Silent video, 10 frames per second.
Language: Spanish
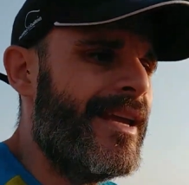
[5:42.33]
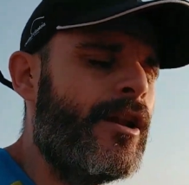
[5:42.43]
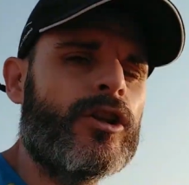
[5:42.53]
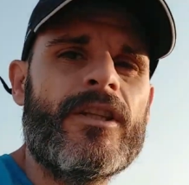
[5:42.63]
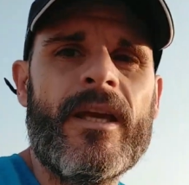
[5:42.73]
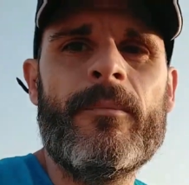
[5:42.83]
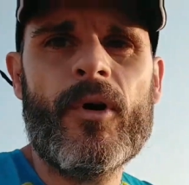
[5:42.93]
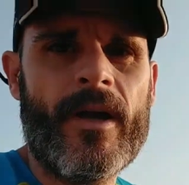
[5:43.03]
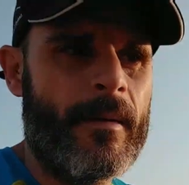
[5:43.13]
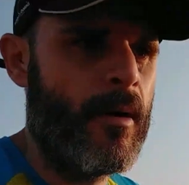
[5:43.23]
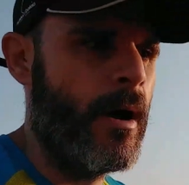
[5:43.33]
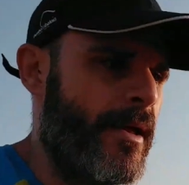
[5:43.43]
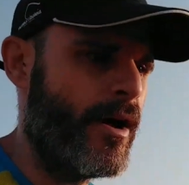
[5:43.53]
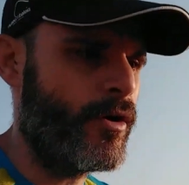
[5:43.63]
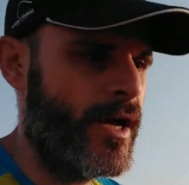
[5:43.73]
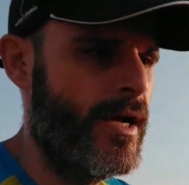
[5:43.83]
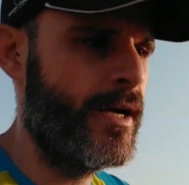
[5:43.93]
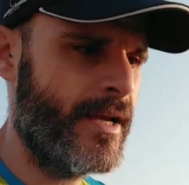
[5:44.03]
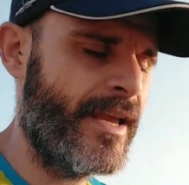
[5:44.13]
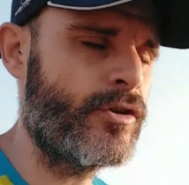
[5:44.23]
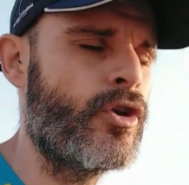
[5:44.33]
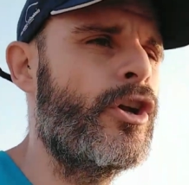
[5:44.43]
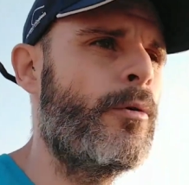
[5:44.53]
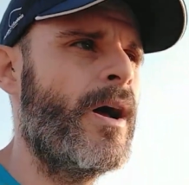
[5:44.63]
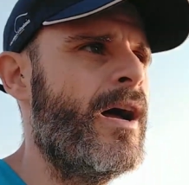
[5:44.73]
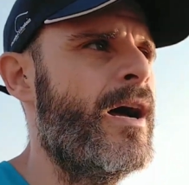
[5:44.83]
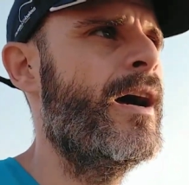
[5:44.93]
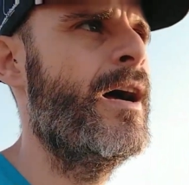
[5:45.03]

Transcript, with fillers: y los tiempos que vamos a ver ahora, que son los que nos va